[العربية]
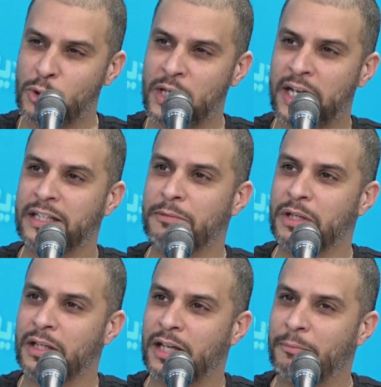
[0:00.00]
بلوس
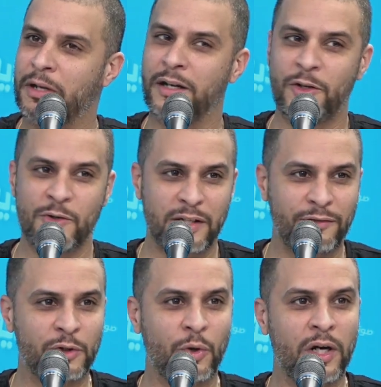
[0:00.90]
اكاديميك عمل
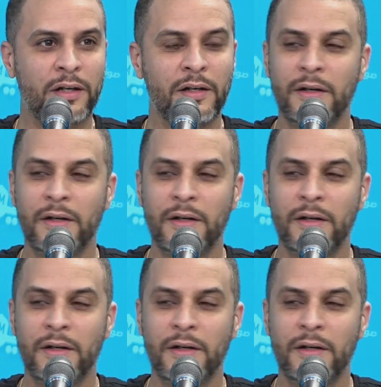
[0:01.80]
الكونسيرفاتوار